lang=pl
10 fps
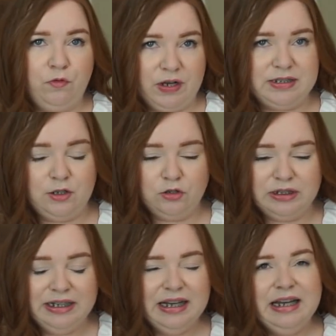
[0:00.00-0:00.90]
fason
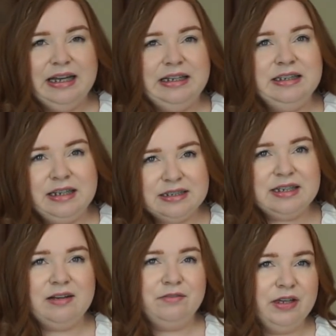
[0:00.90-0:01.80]
nie
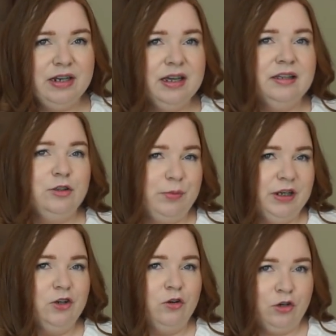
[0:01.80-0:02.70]
za wiele
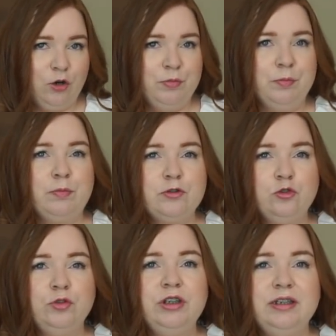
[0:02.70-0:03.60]
dobrego robi. Po
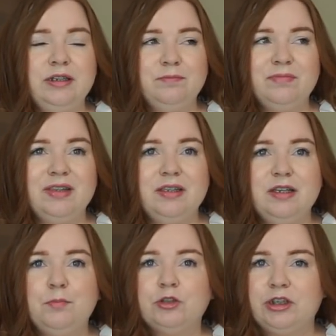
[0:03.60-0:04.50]
prostu
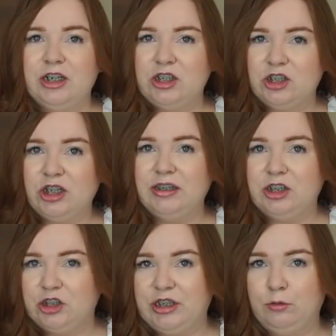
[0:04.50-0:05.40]
nie, podkreśla
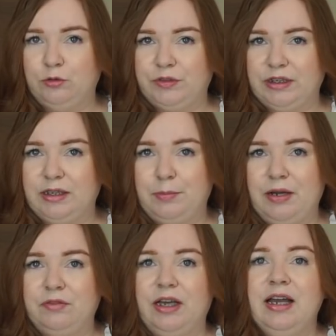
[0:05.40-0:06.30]
żadnych kształtów tak
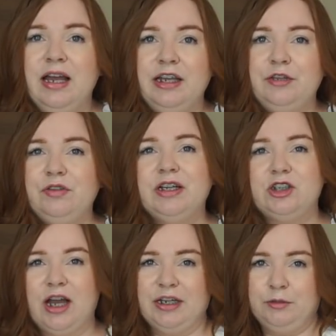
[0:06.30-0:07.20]
naprawdę. Nie widać
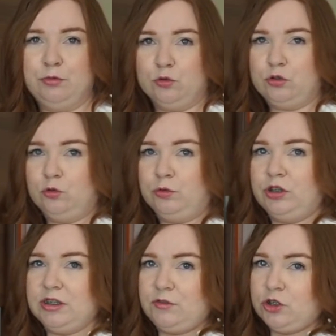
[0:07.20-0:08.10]
ani biustu, bo
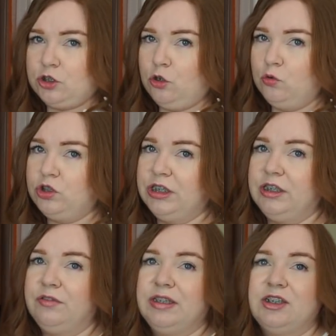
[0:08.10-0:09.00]
to jest wszystko luźne,
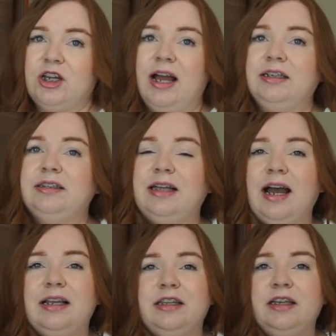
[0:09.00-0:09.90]
nie widać ani
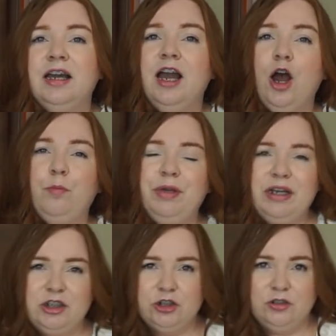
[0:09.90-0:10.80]
talii.
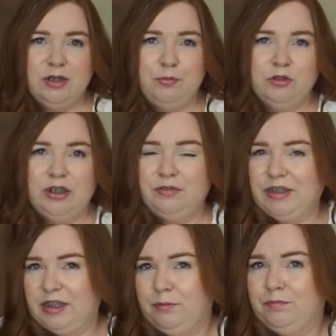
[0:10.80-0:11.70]
Opiera się to na biodrach w
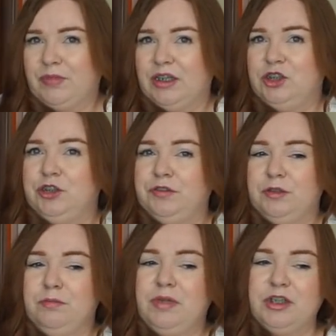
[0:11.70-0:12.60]
takim
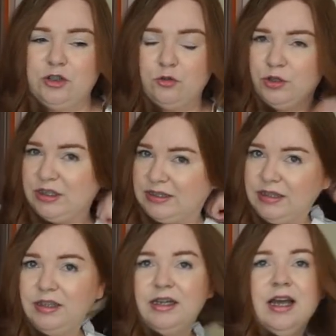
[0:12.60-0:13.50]
dziwnym miejscu i
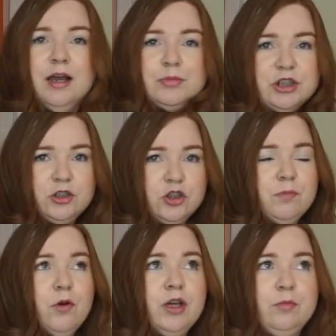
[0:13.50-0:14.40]
niestety przez to, że
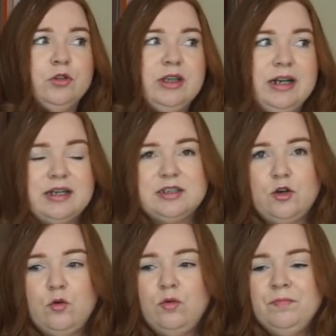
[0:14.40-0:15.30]
moje bioderka
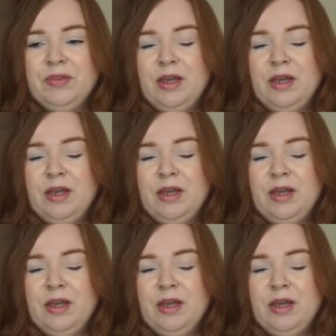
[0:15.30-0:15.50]
są...